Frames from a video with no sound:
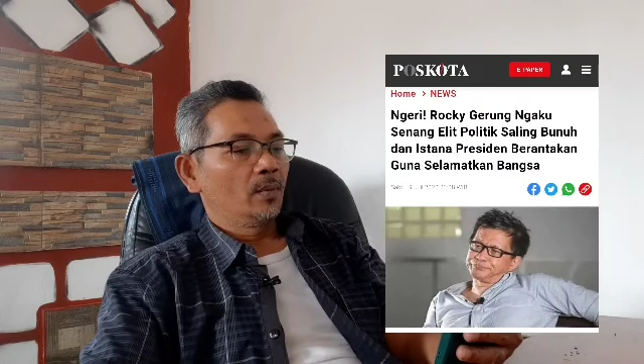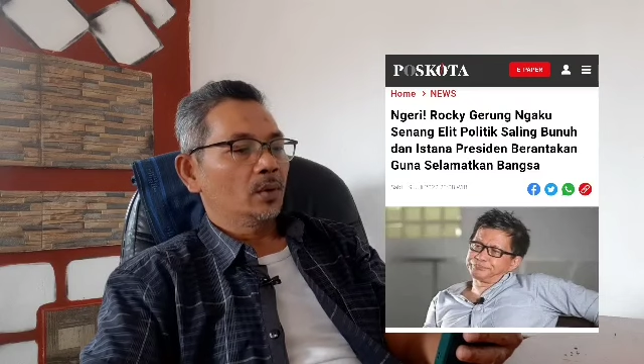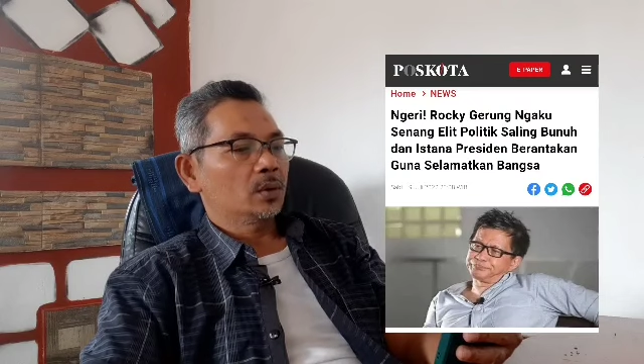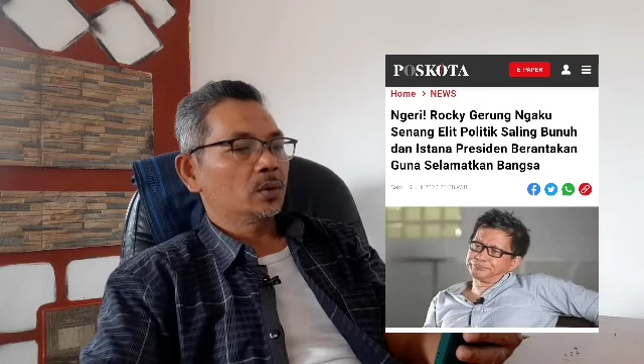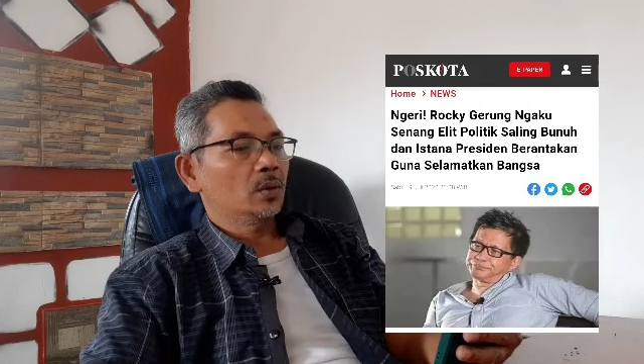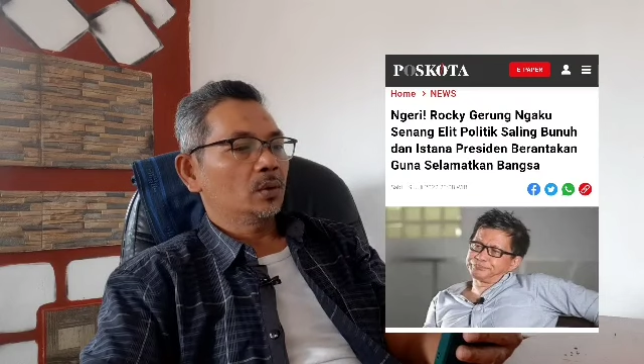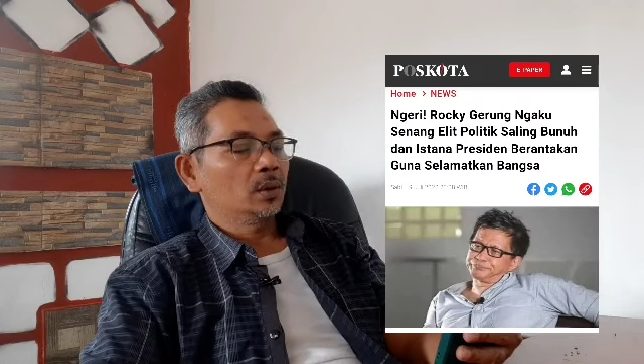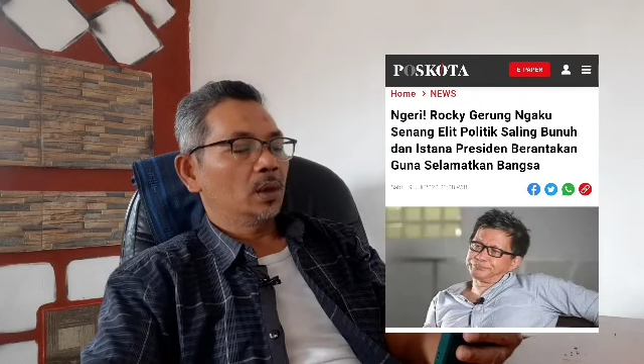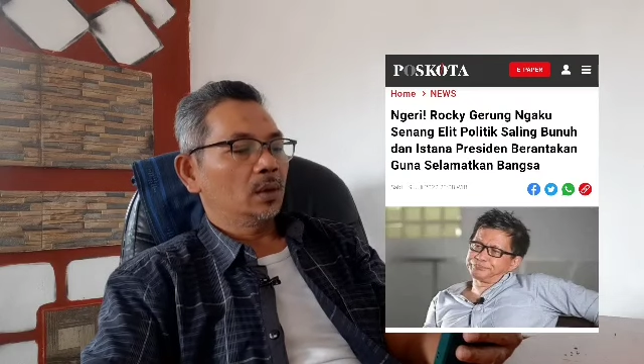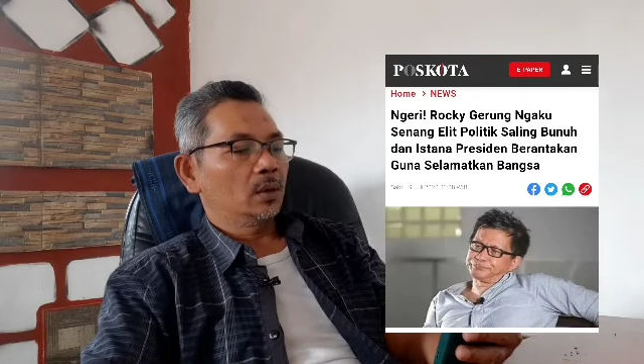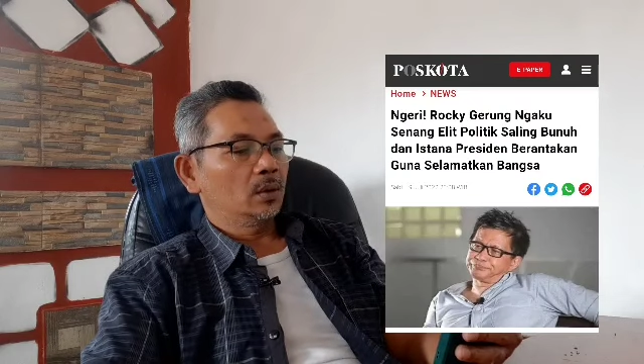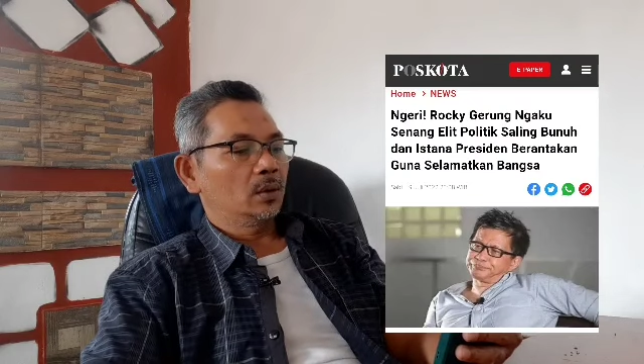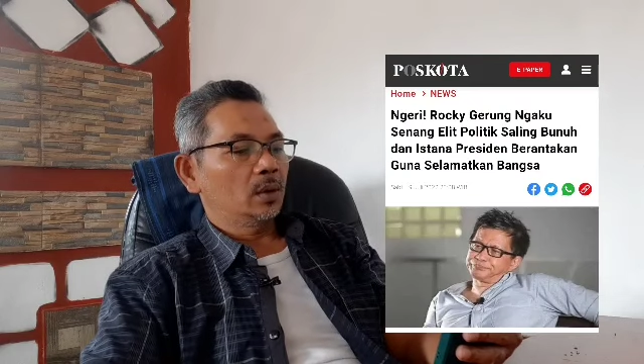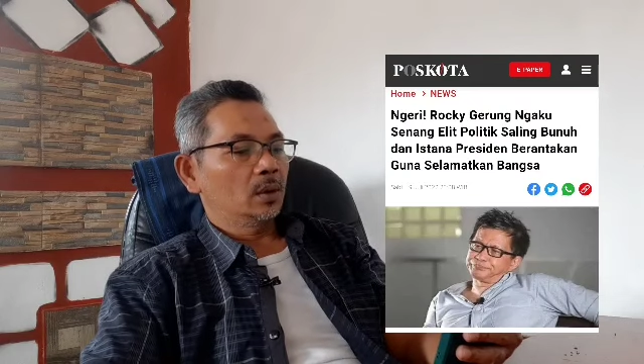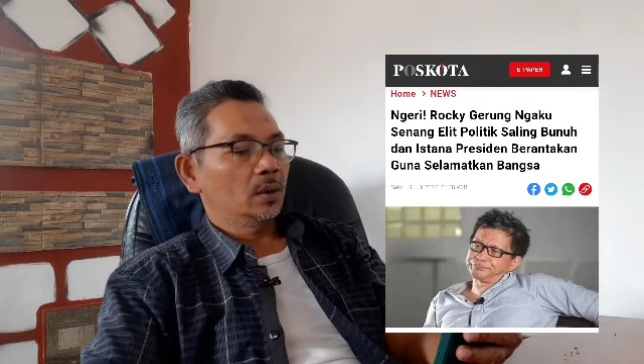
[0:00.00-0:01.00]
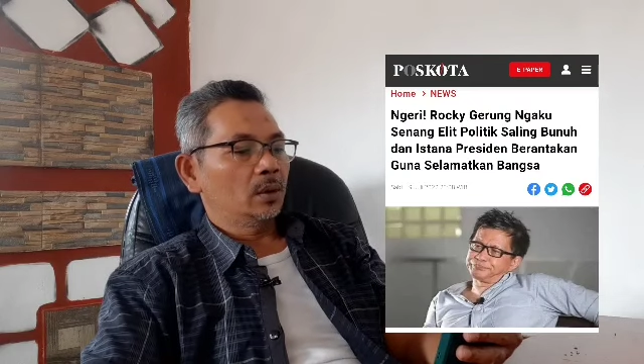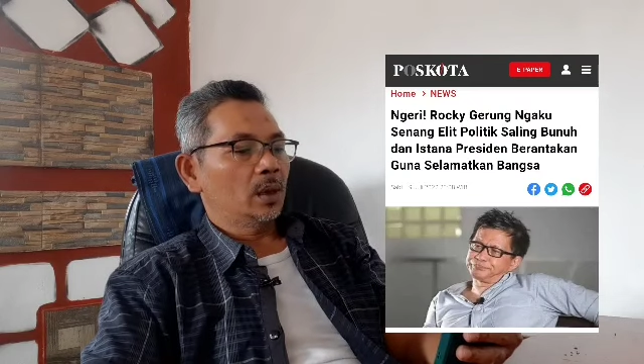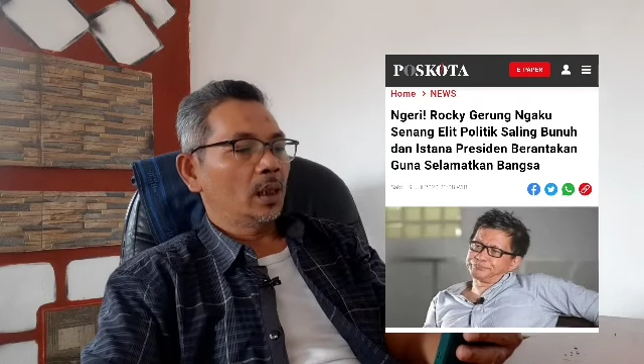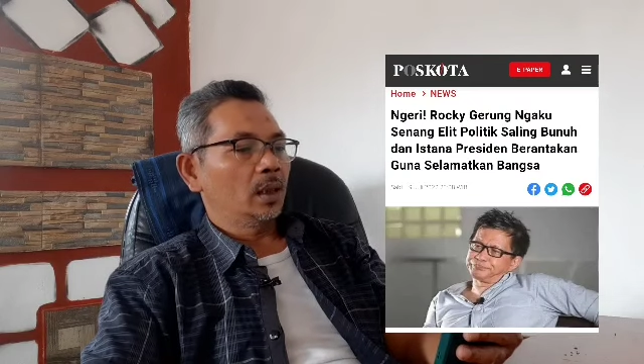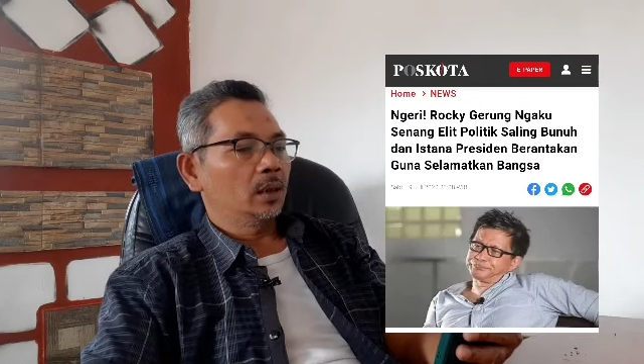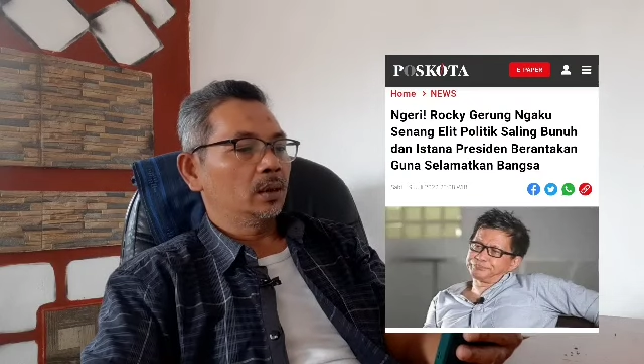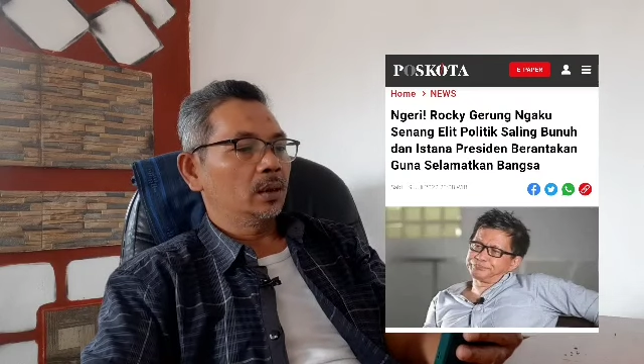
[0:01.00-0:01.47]

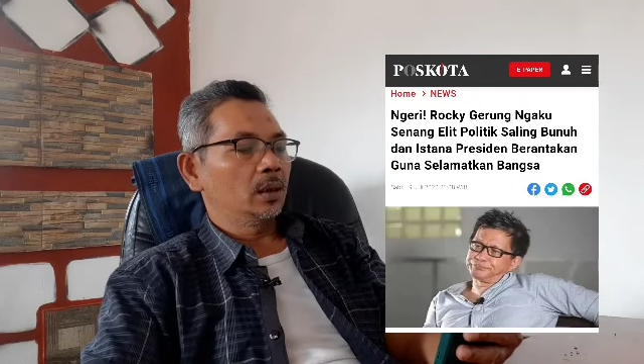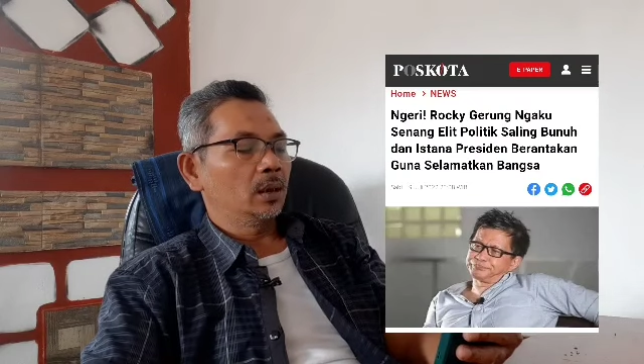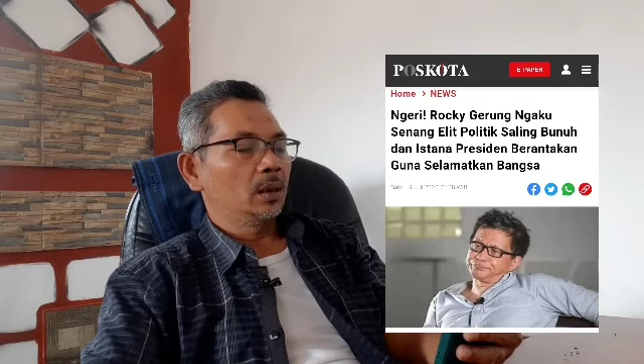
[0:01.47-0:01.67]
poskota.co.id